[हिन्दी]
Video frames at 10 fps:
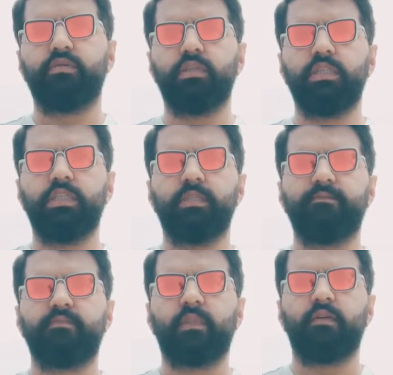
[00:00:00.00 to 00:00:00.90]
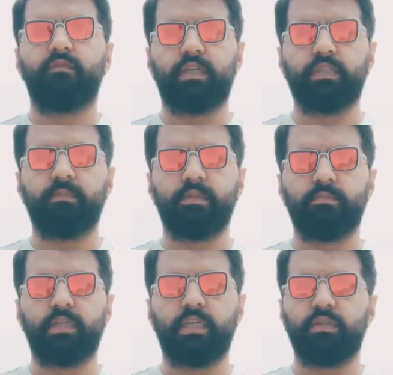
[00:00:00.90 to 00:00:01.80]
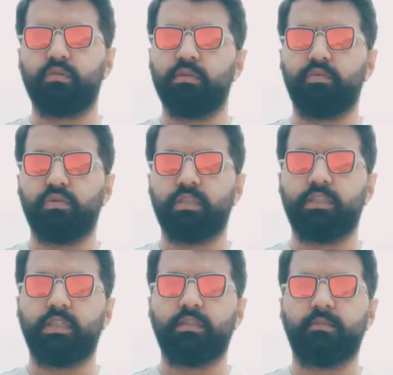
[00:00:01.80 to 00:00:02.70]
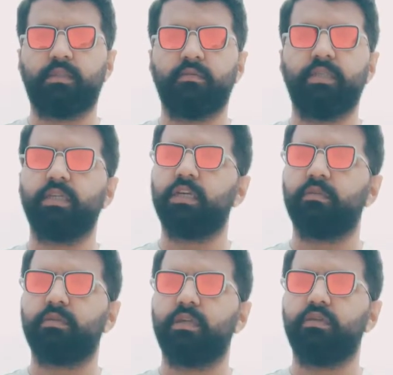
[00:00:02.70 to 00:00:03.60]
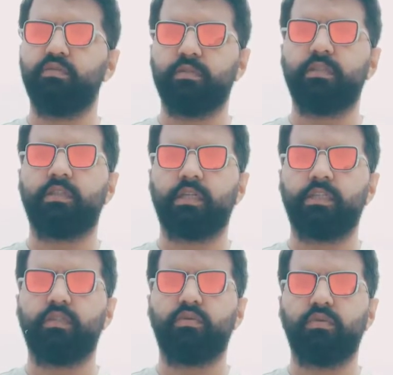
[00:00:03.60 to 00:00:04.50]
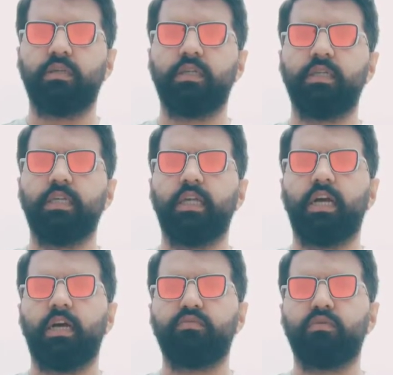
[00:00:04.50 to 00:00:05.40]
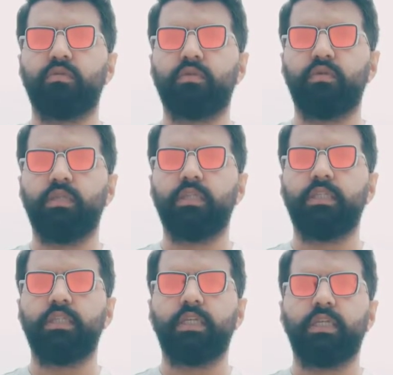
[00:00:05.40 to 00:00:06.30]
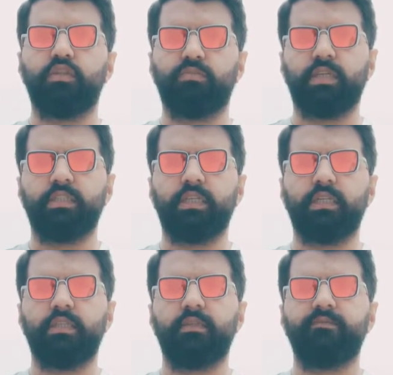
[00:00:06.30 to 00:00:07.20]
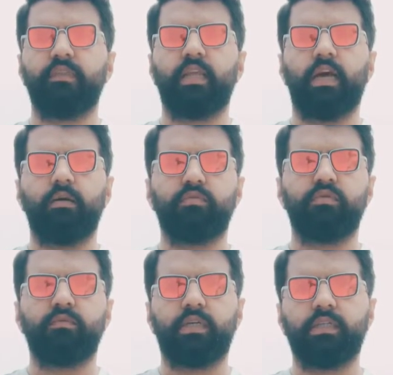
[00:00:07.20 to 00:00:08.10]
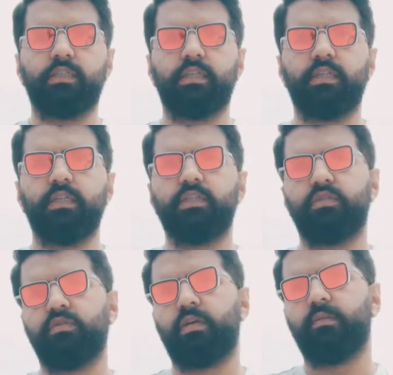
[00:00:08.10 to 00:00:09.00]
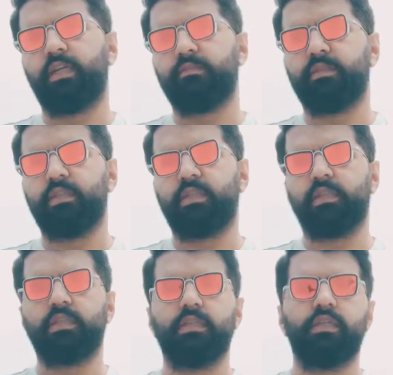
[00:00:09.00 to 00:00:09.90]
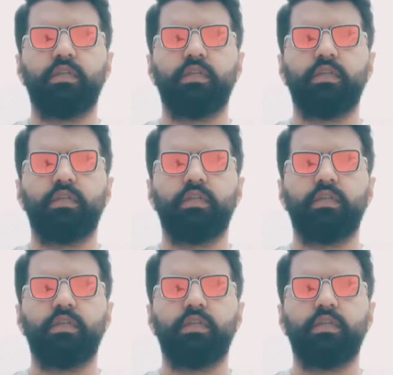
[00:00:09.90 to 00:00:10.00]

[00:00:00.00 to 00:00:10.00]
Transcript: पे कोई व्हाट्सएप नंबर है तो ये बहुत अच्छा है इसका मतलब ये है कि आपका ह्यूमन इंट्रैक्शन होगा आपको कोई नुमाइंदा आपको वहाँ से जवाब लाजमी देगा